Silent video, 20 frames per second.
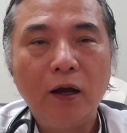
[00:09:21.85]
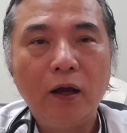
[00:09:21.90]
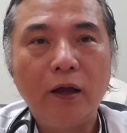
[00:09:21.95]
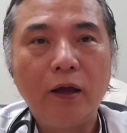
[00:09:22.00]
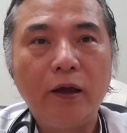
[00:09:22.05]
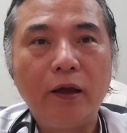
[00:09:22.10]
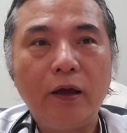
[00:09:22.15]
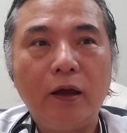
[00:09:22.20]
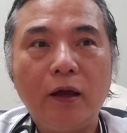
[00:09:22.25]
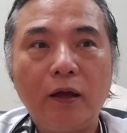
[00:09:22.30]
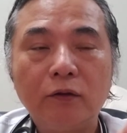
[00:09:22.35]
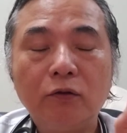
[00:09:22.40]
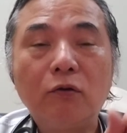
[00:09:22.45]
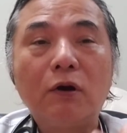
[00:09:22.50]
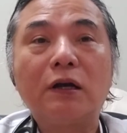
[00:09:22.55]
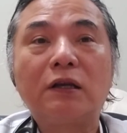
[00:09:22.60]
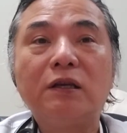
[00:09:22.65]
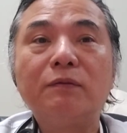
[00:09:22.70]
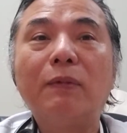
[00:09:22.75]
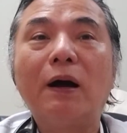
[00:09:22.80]
えー、銅
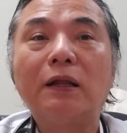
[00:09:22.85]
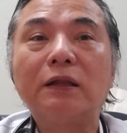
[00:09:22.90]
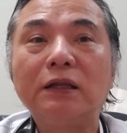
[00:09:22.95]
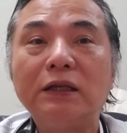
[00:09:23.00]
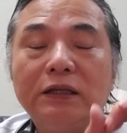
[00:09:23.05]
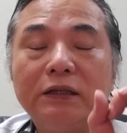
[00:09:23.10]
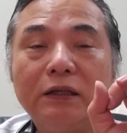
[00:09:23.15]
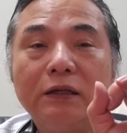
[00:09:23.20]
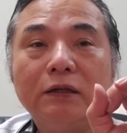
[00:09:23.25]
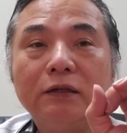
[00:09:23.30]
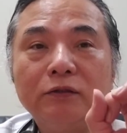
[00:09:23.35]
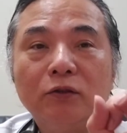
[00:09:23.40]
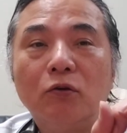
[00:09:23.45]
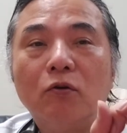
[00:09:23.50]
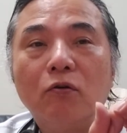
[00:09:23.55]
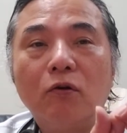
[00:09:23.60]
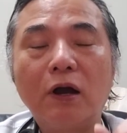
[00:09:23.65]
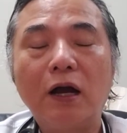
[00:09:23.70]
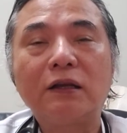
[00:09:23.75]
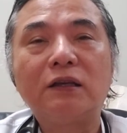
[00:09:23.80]
が基盤に
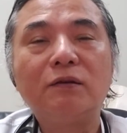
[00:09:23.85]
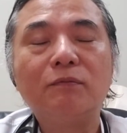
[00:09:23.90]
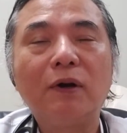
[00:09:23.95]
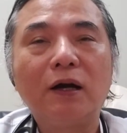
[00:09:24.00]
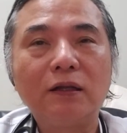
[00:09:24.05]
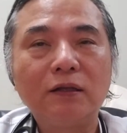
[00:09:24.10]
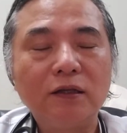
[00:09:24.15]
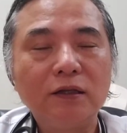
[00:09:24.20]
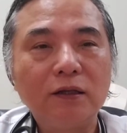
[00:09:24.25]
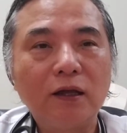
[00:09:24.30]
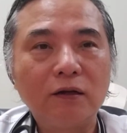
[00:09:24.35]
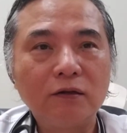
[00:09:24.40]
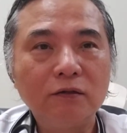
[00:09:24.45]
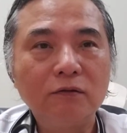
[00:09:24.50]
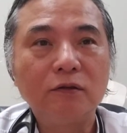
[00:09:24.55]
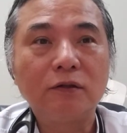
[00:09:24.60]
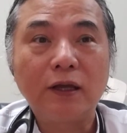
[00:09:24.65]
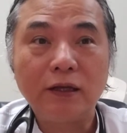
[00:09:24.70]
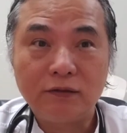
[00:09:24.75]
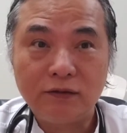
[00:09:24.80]
銅が基盤にな
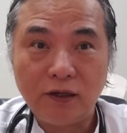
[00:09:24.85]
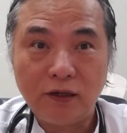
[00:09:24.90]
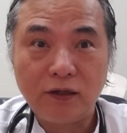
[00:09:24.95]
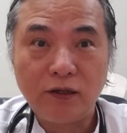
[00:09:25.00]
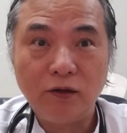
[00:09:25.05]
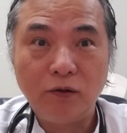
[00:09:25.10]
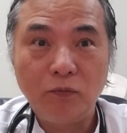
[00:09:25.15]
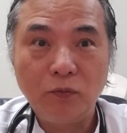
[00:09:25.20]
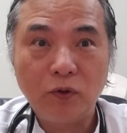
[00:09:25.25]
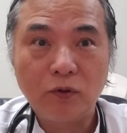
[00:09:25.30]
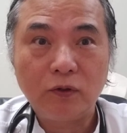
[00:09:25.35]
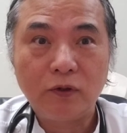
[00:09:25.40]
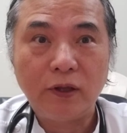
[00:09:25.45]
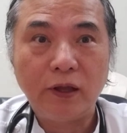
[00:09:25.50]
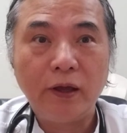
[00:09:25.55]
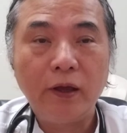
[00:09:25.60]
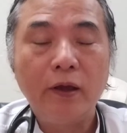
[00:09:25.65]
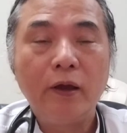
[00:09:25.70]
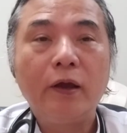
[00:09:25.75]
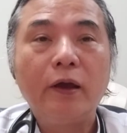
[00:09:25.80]
る血液を持って、